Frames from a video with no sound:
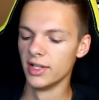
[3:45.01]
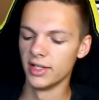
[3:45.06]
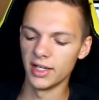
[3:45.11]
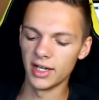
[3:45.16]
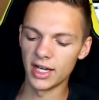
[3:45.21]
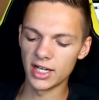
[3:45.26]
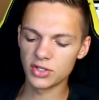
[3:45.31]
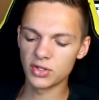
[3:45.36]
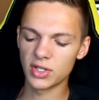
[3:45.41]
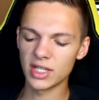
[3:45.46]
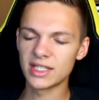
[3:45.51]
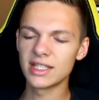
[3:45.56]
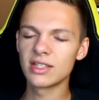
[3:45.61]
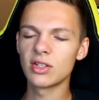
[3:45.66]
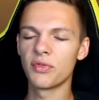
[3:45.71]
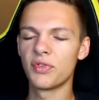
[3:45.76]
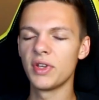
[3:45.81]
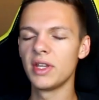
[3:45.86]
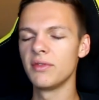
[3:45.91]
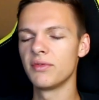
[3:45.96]
Äh, also das ist
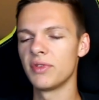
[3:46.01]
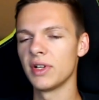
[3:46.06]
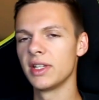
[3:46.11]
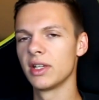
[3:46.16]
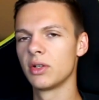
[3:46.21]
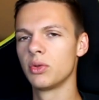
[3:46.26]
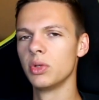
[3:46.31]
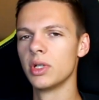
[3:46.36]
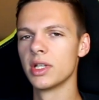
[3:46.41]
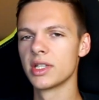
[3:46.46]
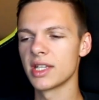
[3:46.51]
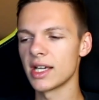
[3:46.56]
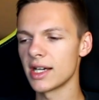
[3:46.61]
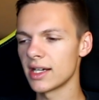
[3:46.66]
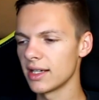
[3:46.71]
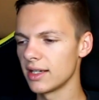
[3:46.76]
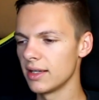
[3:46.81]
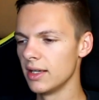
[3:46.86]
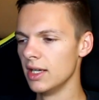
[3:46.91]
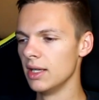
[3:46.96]
auf jeden Fall eine coole
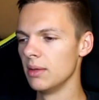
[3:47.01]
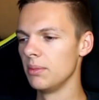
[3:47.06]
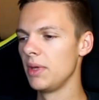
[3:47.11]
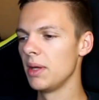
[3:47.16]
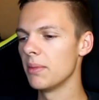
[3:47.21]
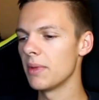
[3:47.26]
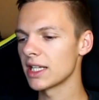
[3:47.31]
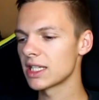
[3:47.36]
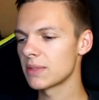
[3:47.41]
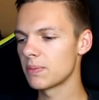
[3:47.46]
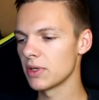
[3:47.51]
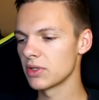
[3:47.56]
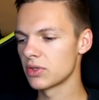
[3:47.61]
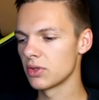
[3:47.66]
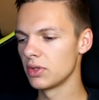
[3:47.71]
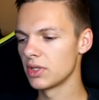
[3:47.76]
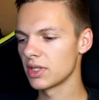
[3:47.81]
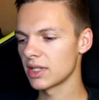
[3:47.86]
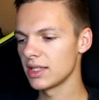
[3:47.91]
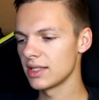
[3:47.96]
Sache. Mir macht es
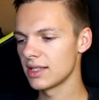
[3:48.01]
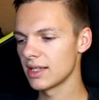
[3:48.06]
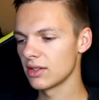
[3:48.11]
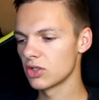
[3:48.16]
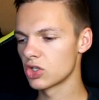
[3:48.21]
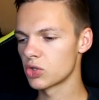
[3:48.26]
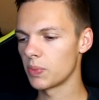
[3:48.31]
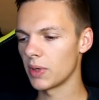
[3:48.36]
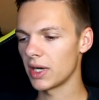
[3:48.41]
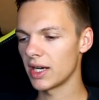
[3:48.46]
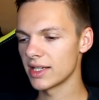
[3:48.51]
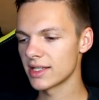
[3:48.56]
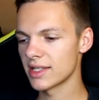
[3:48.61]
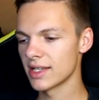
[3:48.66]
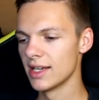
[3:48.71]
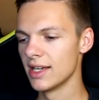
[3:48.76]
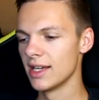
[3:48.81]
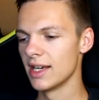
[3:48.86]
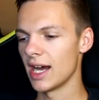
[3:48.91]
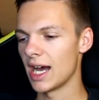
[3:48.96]
persönlich riesigen
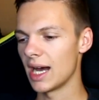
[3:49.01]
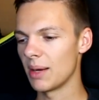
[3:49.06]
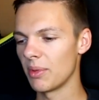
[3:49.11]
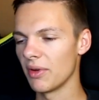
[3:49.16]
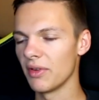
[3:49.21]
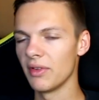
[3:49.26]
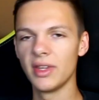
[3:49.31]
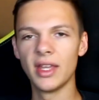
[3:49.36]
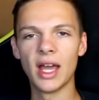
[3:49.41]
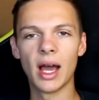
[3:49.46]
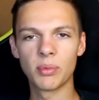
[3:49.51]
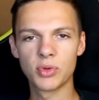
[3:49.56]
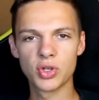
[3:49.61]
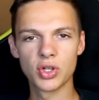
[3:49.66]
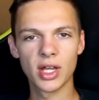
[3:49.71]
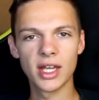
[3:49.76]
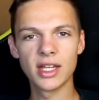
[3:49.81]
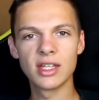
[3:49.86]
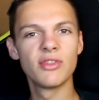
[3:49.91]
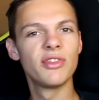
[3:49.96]
Spaß, aber ihr habt
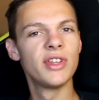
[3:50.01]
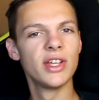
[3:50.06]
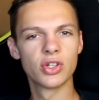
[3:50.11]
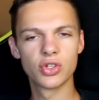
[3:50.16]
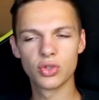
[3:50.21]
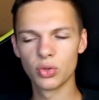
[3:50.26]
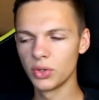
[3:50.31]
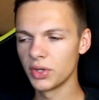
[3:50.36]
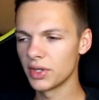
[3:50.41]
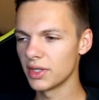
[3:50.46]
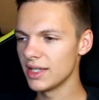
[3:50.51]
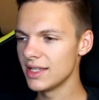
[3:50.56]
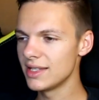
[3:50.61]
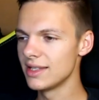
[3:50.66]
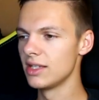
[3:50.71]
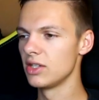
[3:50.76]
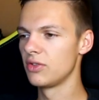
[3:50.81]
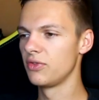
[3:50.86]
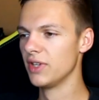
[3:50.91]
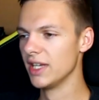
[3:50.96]
schon recht, vier Stunden ist
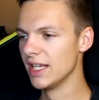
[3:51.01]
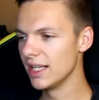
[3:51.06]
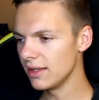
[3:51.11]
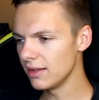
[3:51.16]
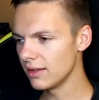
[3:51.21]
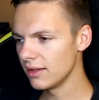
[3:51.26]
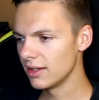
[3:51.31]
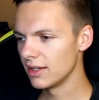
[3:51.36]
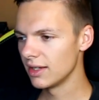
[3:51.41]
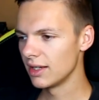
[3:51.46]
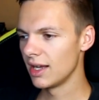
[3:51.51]
nicht viel.